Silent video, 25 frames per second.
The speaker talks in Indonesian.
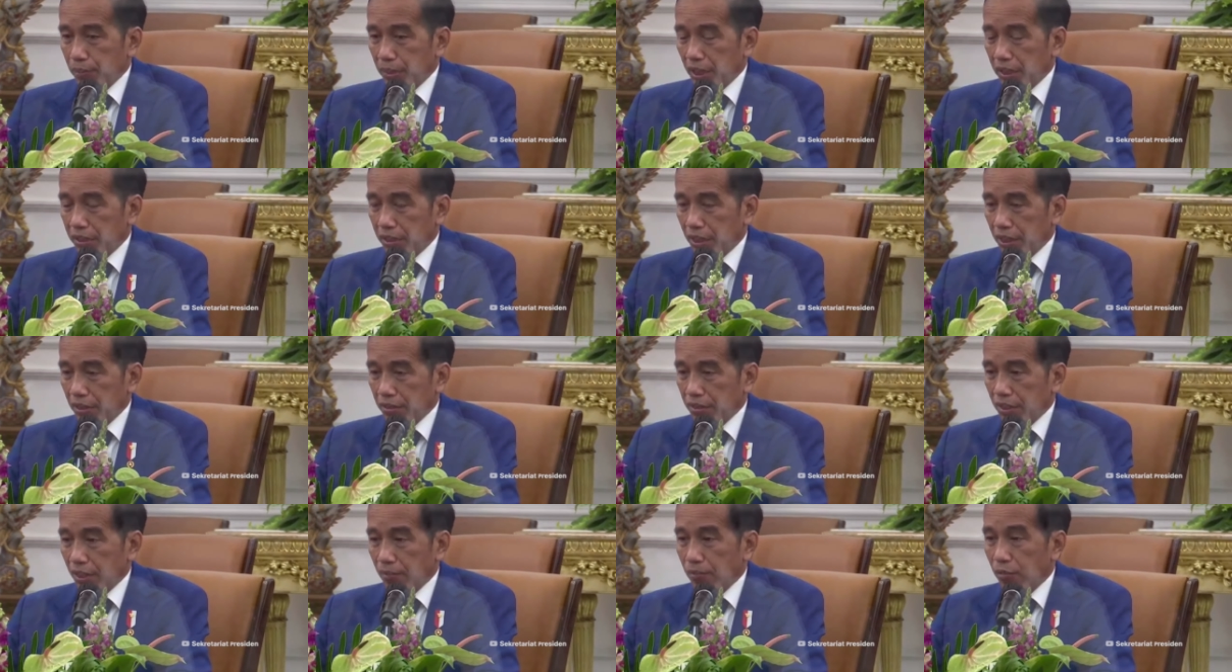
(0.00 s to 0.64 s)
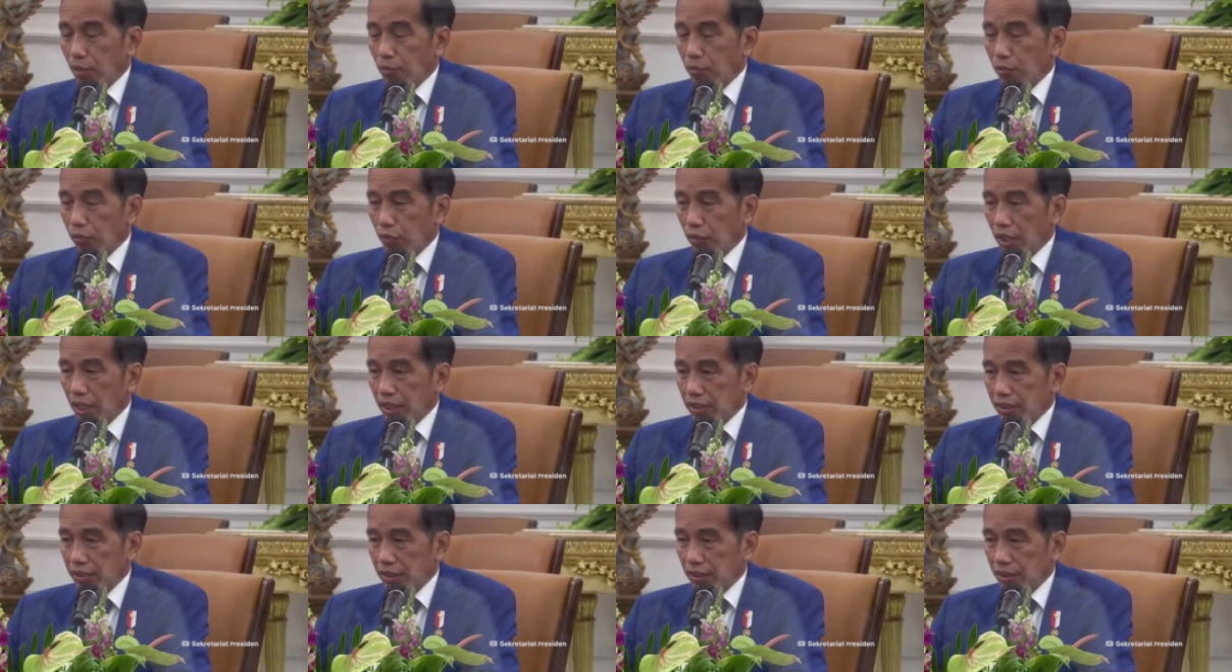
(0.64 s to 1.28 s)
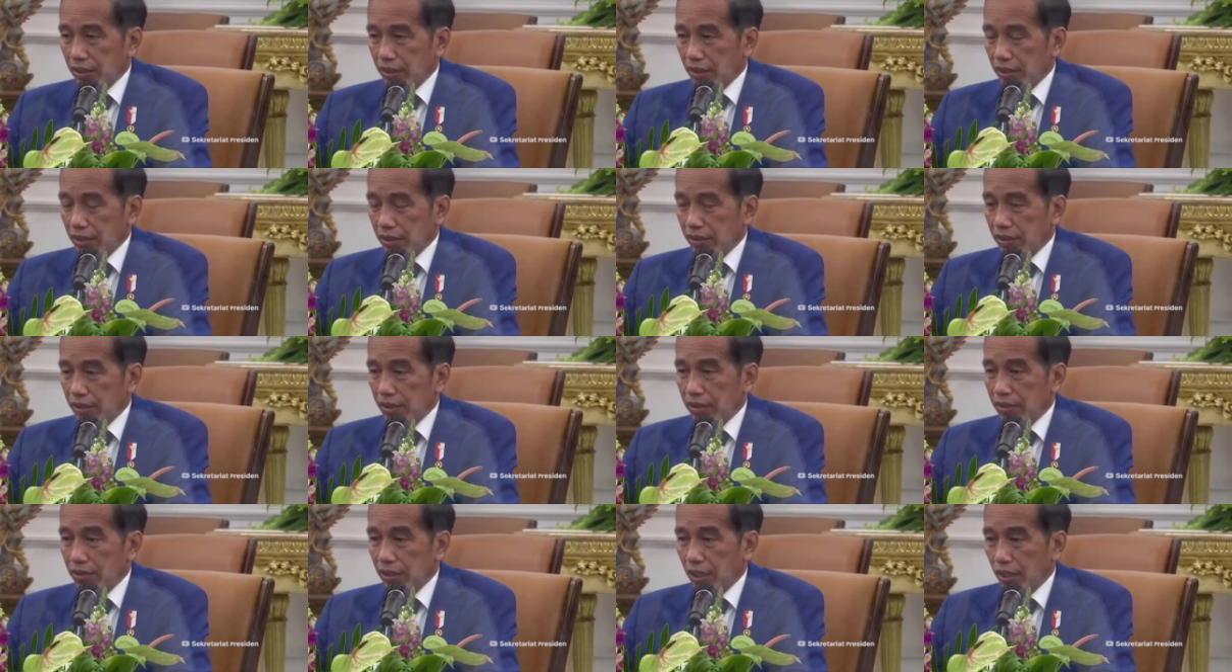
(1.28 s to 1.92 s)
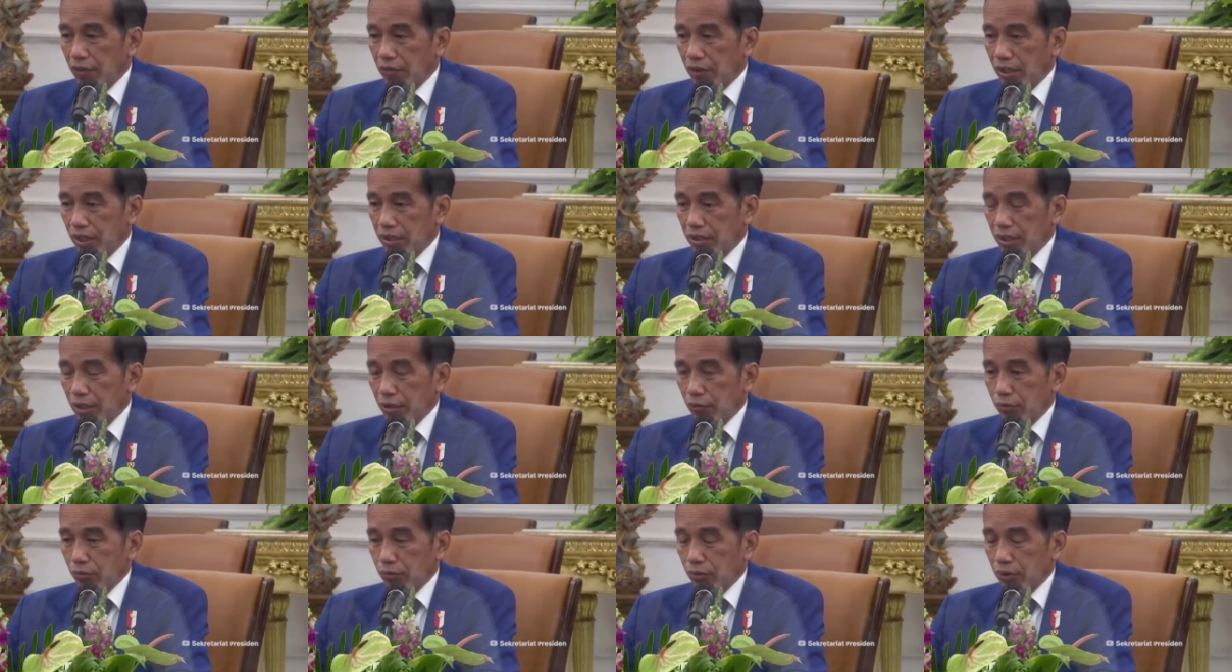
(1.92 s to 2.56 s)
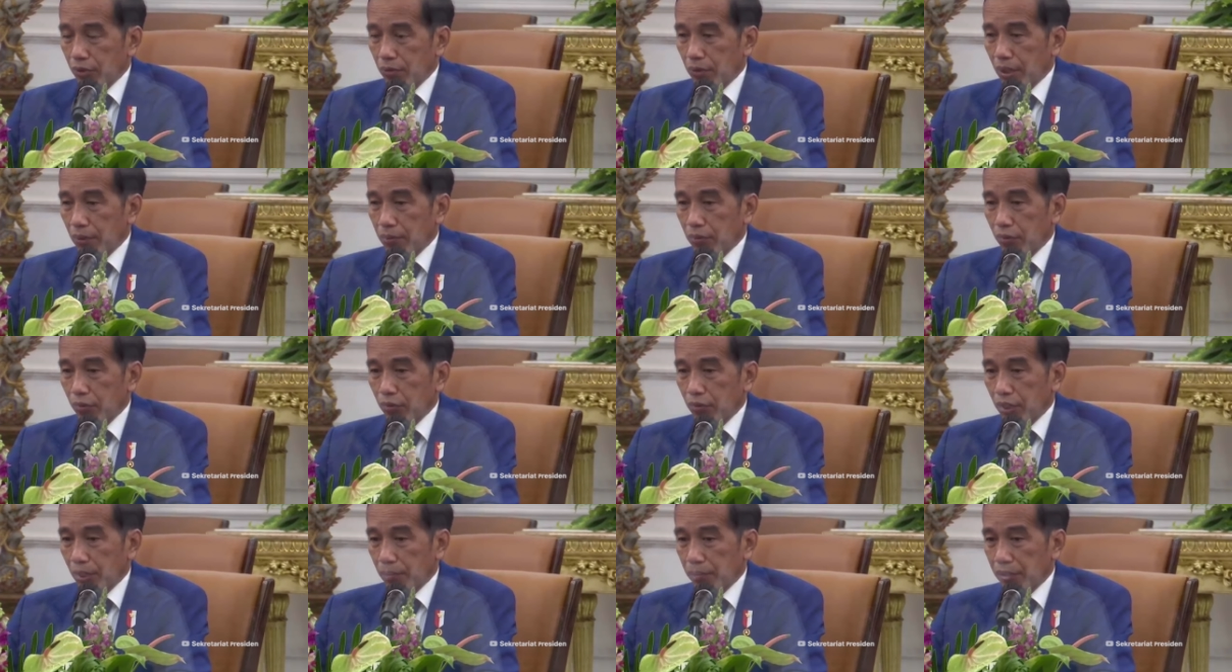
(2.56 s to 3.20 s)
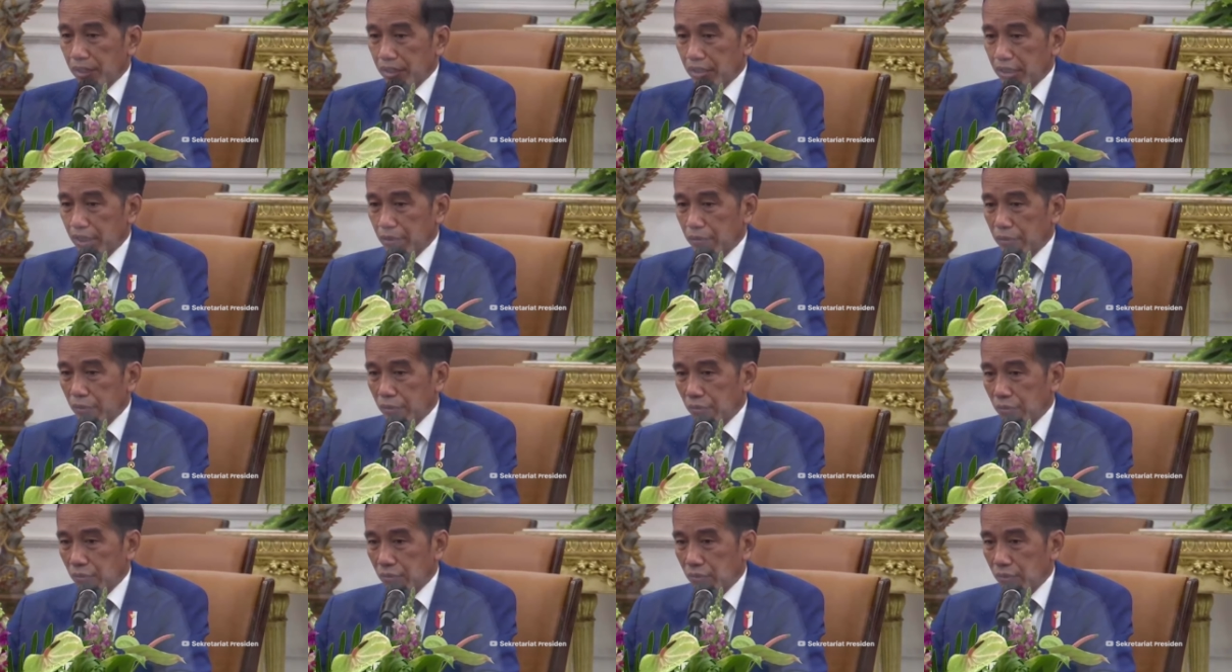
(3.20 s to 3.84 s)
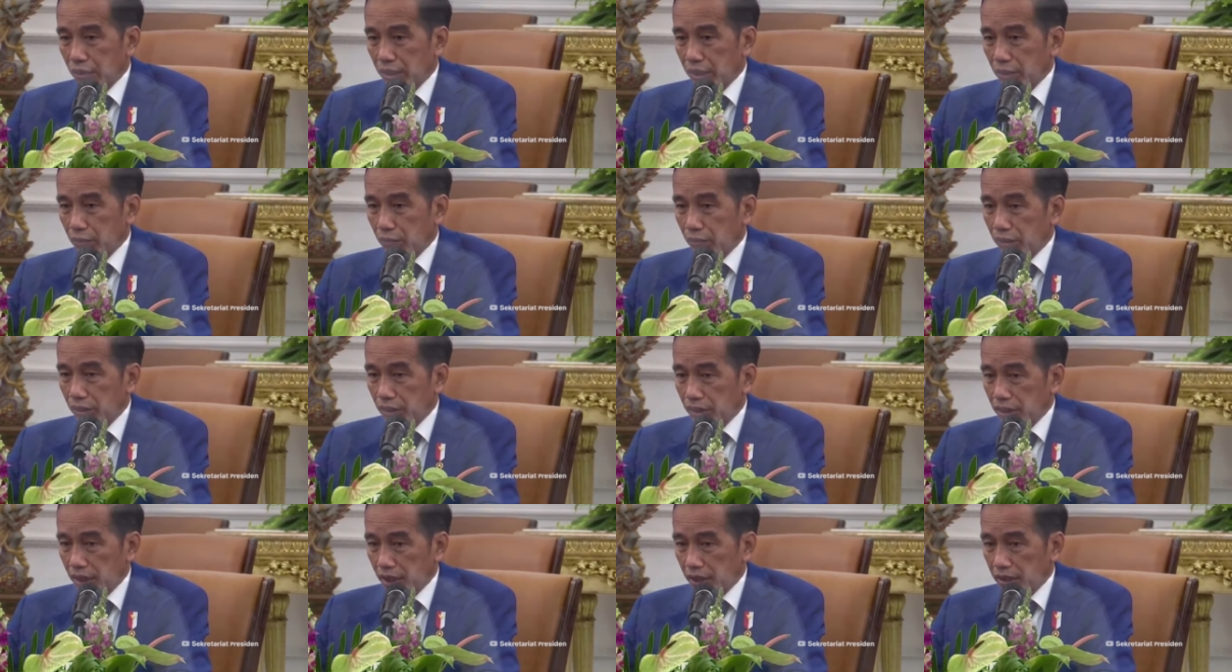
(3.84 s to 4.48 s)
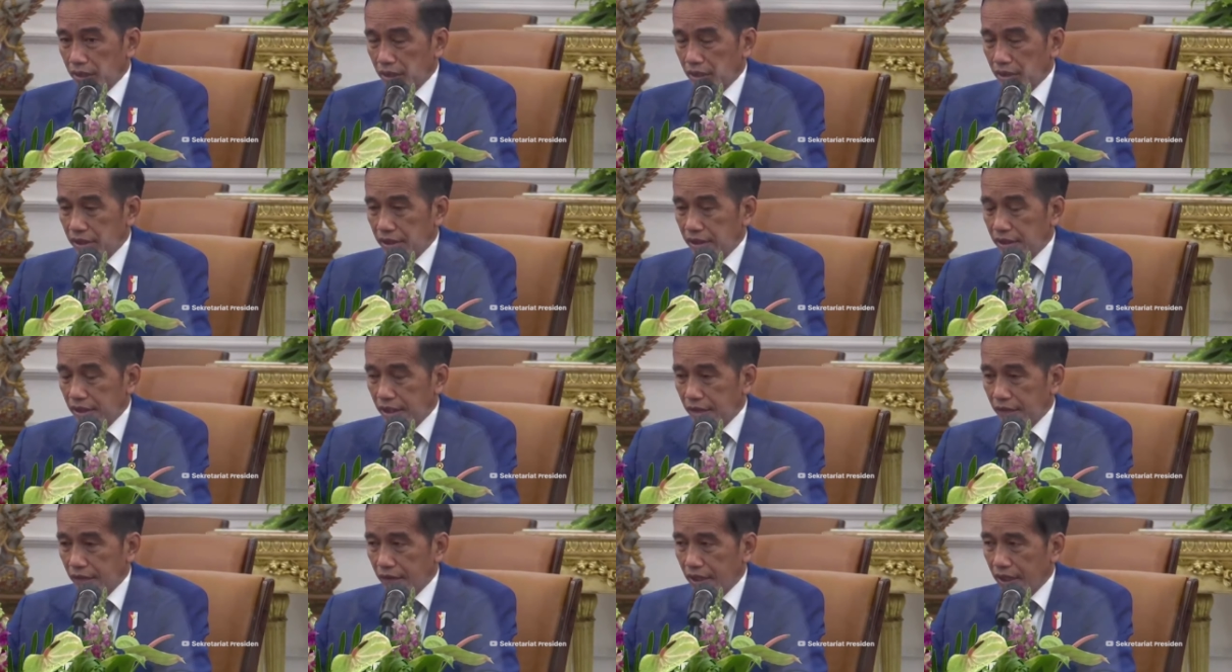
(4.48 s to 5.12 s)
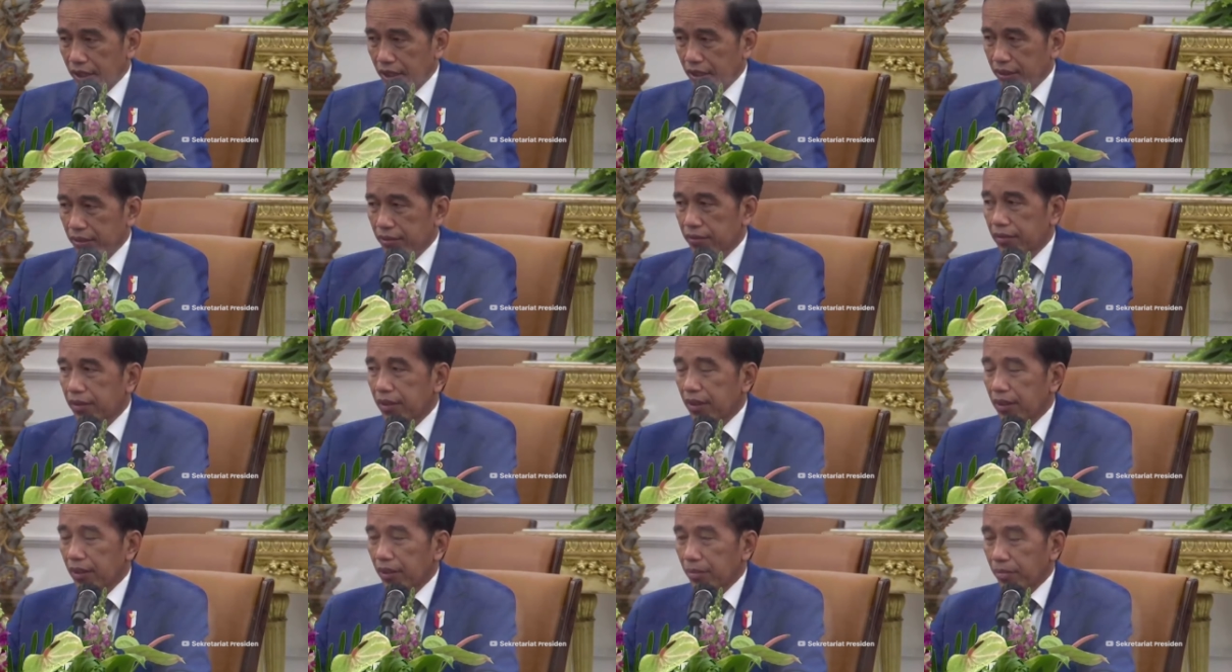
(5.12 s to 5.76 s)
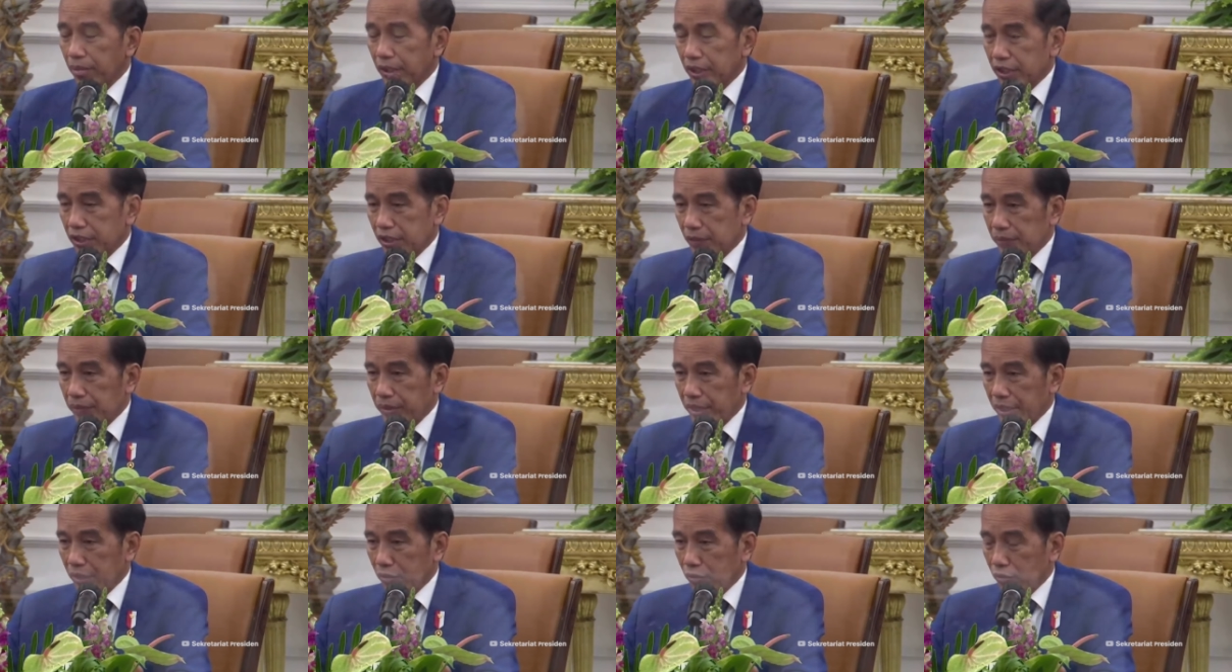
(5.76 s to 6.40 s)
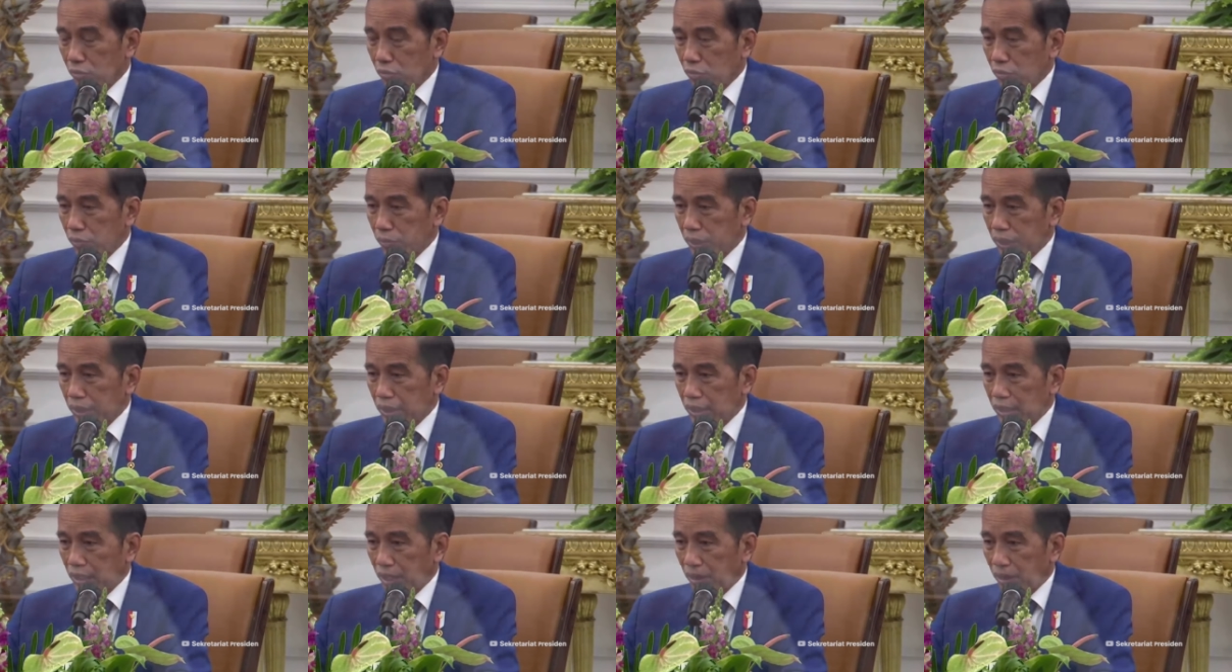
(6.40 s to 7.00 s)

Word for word: padatnya populasi di Jawa yaitu 56 persen penduduk Indonesia ada di Jawa, PDB ekonomi